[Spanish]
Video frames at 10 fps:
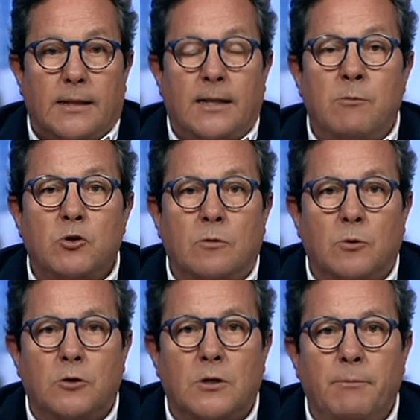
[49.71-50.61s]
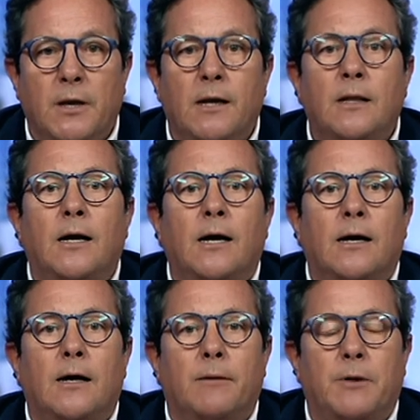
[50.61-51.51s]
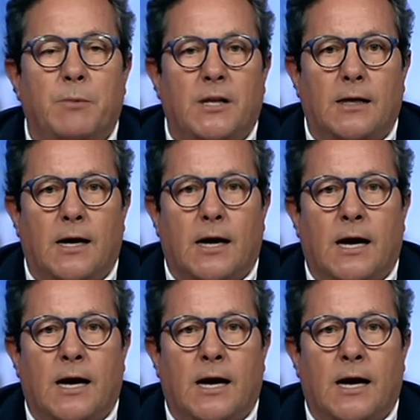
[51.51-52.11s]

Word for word: Damos, como no, también la bienvenida